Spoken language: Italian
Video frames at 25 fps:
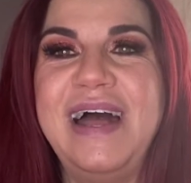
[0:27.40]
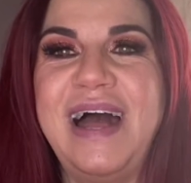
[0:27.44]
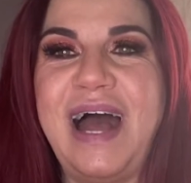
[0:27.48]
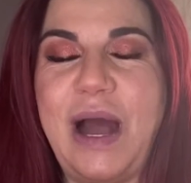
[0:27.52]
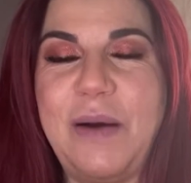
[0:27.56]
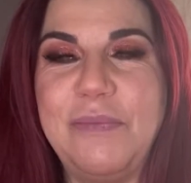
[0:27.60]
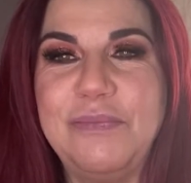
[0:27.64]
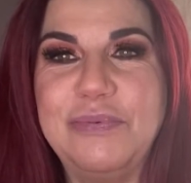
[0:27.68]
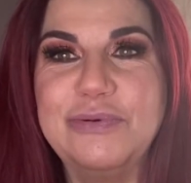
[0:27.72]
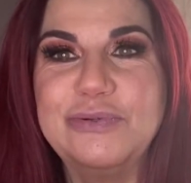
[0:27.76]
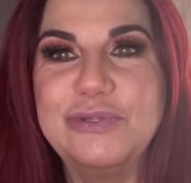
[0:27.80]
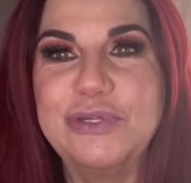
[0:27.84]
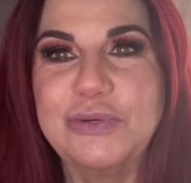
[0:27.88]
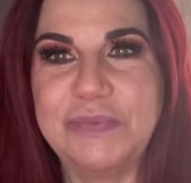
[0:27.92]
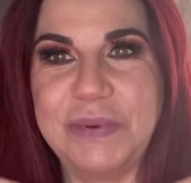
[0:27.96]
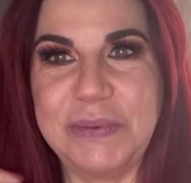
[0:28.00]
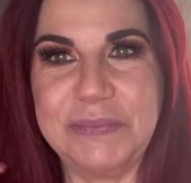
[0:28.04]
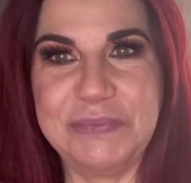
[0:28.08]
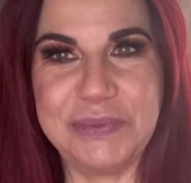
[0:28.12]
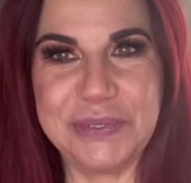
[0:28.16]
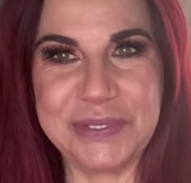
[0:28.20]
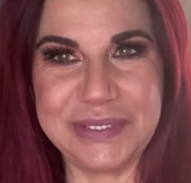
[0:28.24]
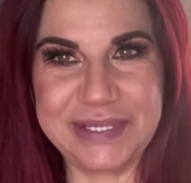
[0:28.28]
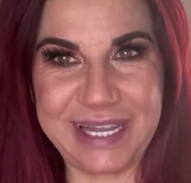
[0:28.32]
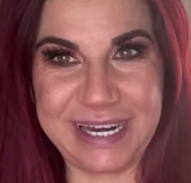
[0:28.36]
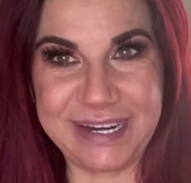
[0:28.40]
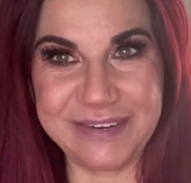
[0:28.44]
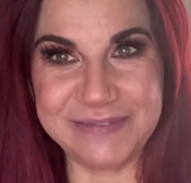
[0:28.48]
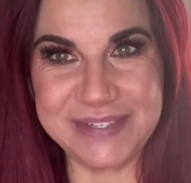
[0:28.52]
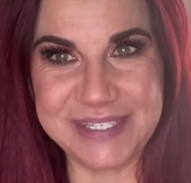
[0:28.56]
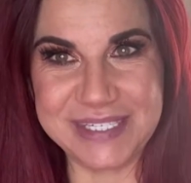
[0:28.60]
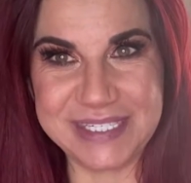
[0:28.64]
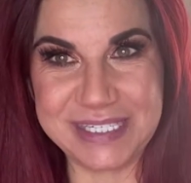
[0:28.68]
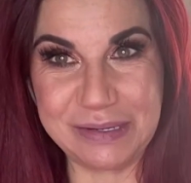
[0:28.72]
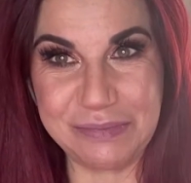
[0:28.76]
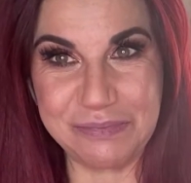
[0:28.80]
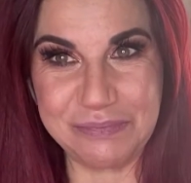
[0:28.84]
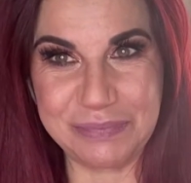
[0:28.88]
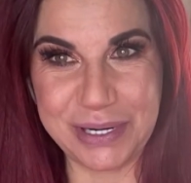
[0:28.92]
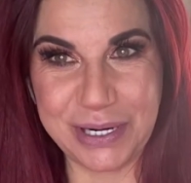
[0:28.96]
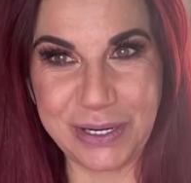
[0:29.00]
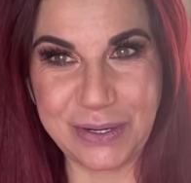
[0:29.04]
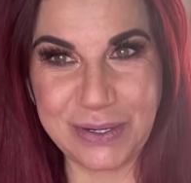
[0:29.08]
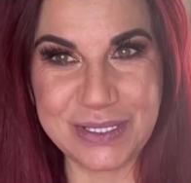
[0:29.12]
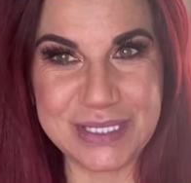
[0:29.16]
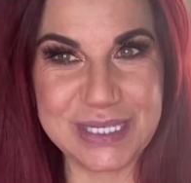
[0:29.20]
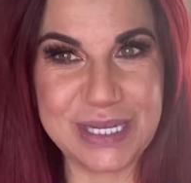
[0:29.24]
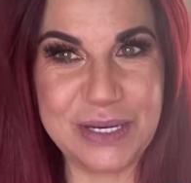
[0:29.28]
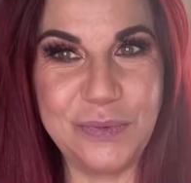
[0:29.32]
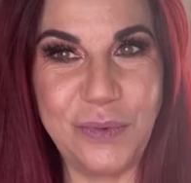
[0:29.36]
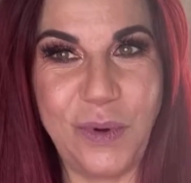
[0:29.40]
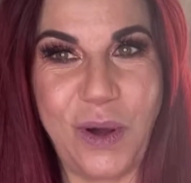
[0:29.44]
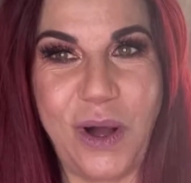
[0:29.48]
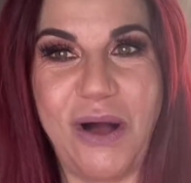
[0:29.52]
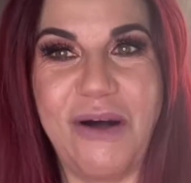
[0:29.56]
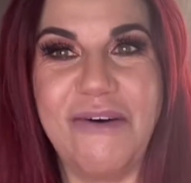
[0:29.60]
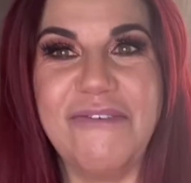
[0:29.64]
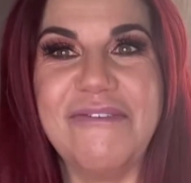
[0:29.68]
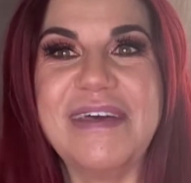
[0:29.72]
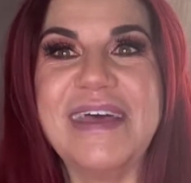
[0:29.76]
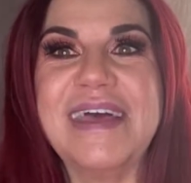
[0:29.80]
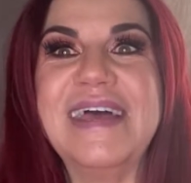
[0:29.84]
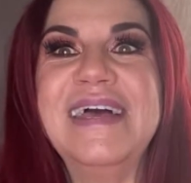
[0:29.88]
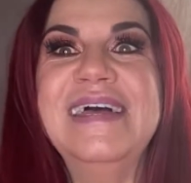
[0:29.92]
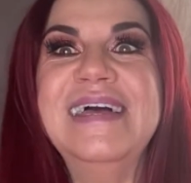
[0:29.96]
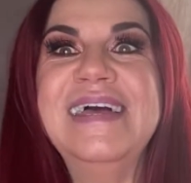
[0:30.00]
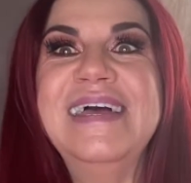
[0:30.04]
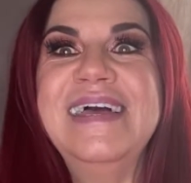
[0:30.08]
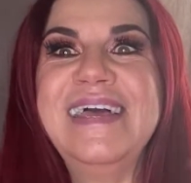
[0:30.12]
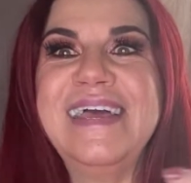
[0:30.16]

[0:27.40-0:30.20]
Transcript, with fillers: appunto per portarvi sempre cose nuove